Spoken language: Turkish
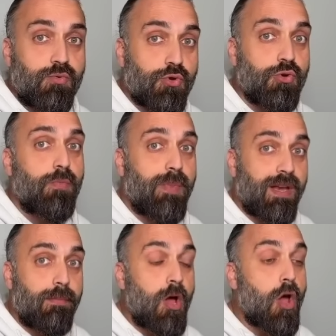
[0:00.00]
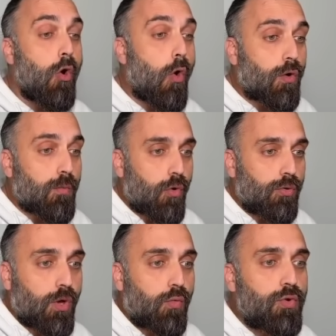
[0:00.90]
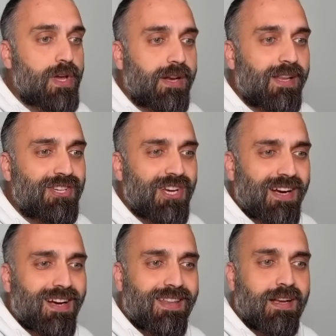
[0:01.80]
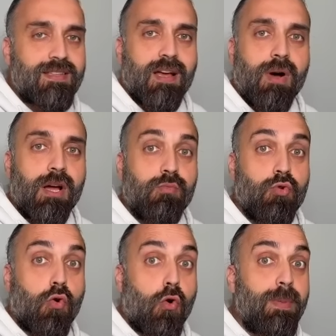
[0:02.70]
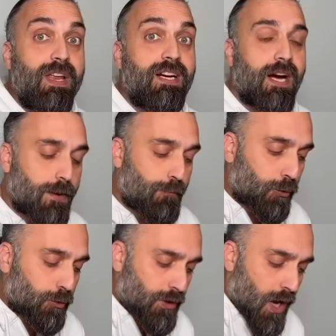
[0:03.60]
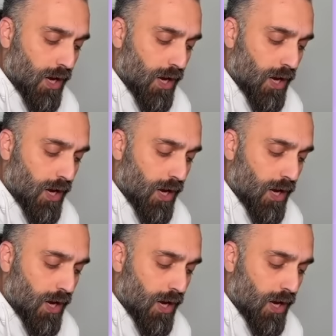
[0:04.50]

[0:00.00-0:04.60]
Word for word: Çünkü benim hormonla uyarılacak kadar zamanım yok. O bir kayıp olur.